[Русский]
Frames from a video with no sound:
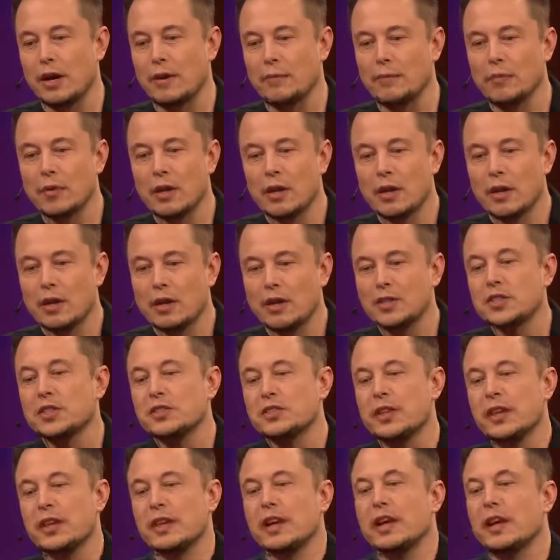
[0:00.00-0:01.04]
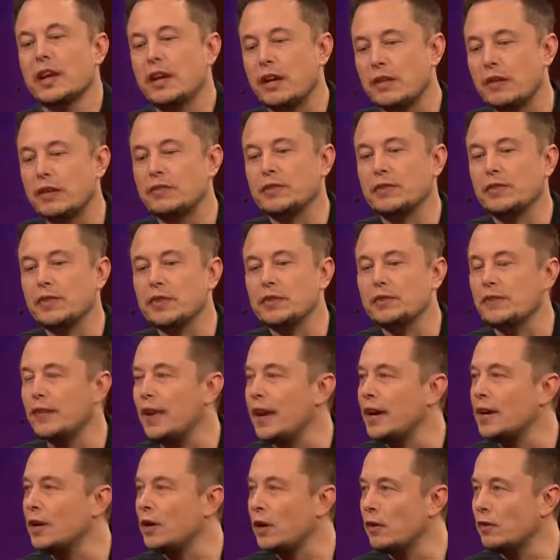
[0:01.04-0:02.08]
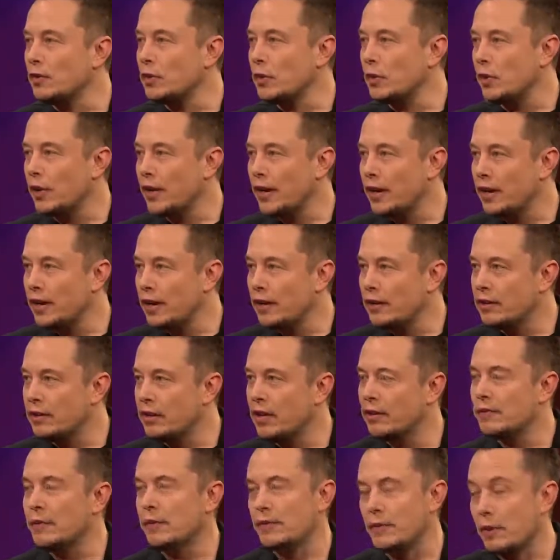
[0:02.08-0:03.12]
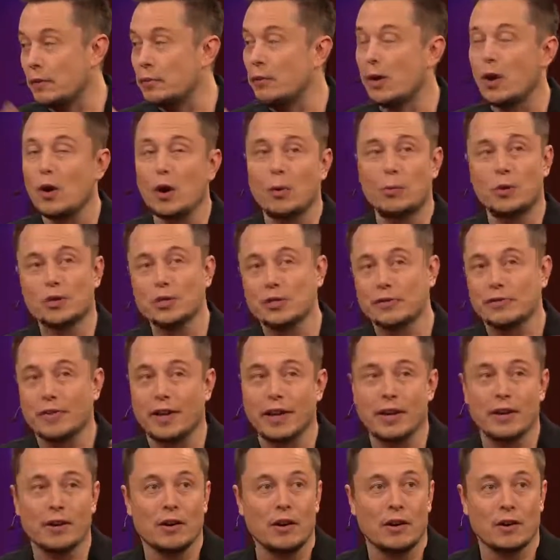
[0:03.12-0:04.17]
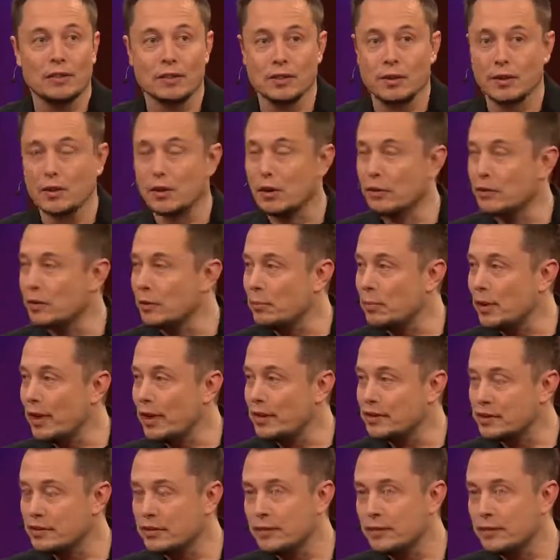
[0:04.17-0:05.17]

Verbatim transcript: Например, шум и создаваемый ветер. То есть, если над вами